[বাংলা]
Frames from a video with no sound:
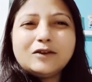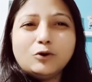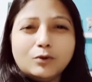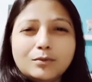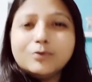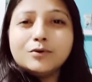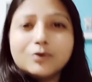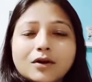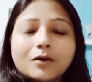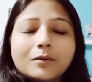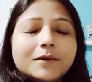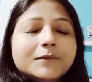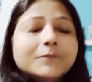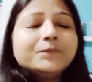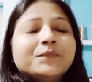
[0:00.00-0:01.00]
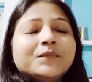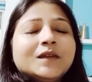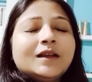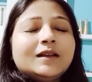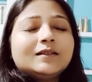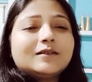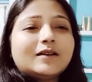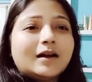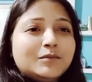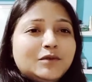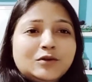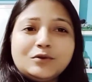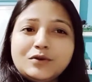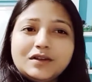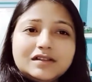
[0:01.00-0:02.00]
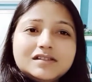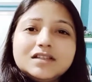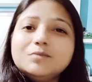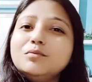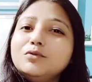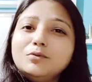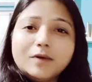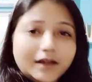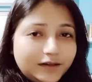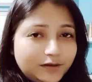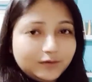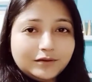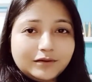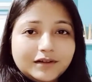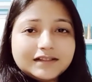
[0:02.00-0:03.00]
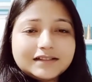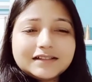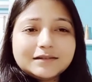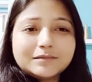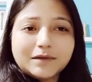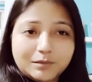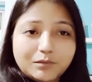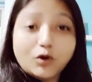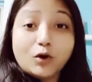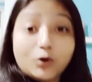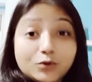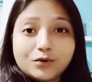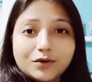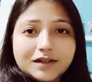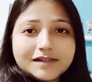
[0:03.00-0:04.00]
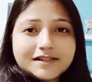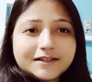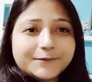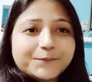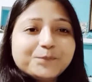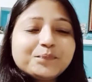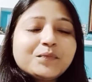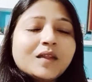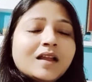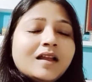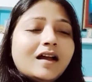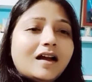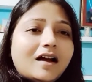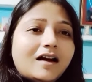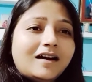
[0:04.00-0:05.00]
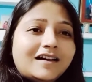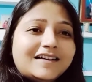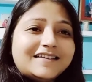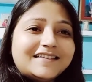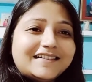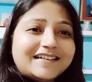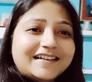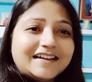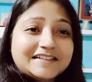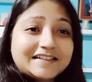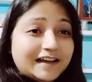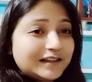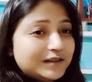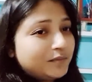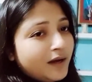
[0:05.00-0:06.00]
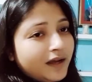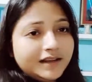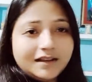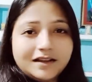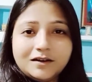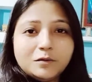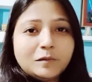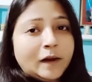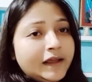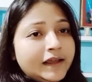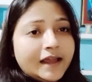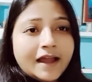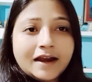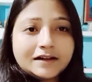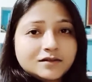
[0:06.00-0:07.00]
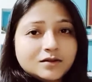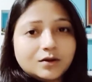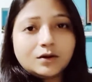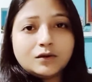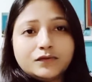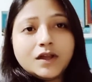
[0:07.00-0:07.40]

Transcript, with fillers: ও বোর হবে তো আমিও রয়েছি বুবাইও রয়েছে মানে বড় রয়েছে আর আজাদ ভাইয়েরও ভাই হ্যাটস অফ